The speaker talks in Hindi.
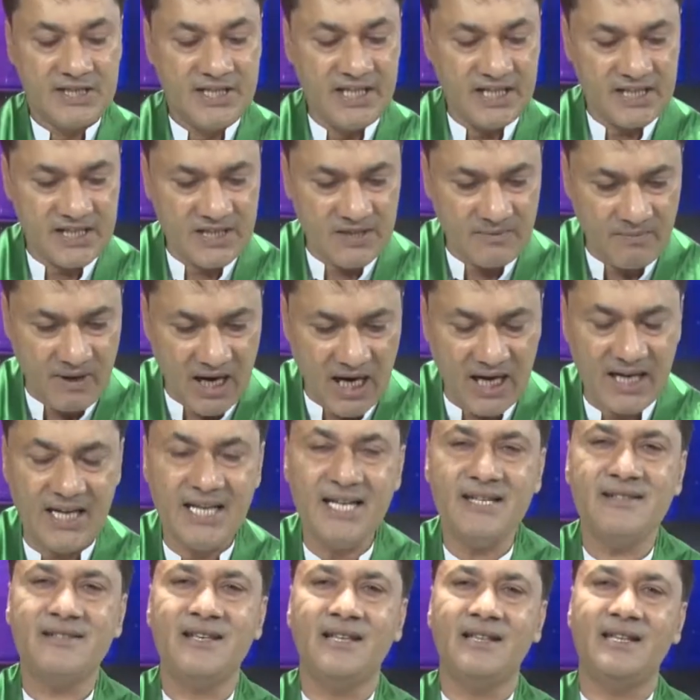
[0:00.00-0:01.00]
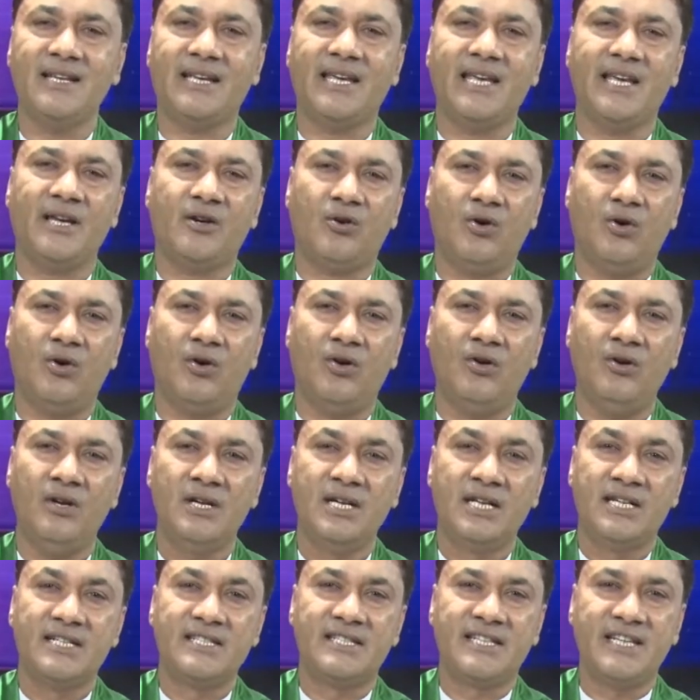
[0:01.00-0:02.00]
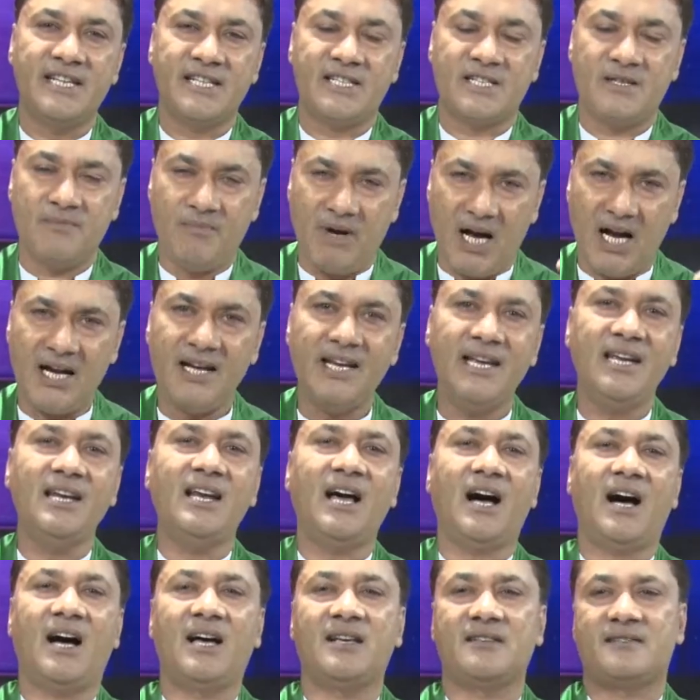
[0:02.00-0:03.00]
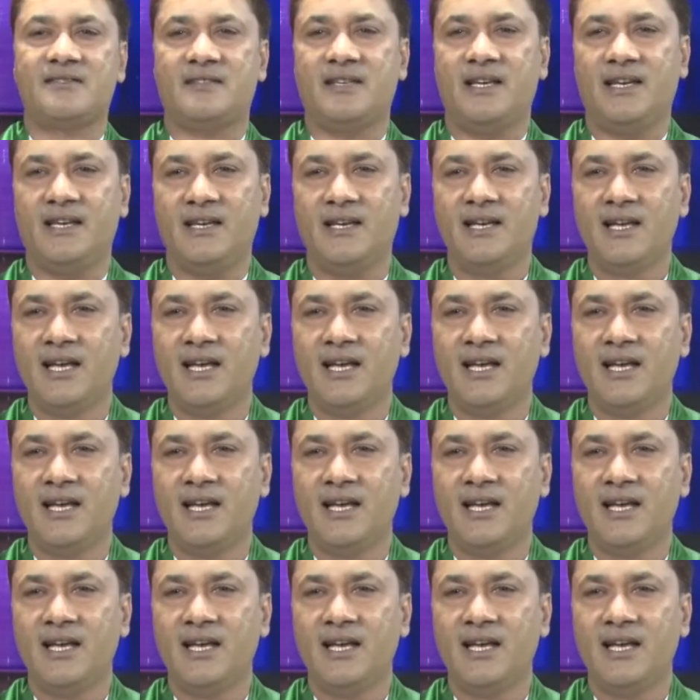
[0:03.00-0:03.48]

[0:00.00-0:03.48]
जिस्मानी ज़िंदगी को जिस्मानी लिहाज से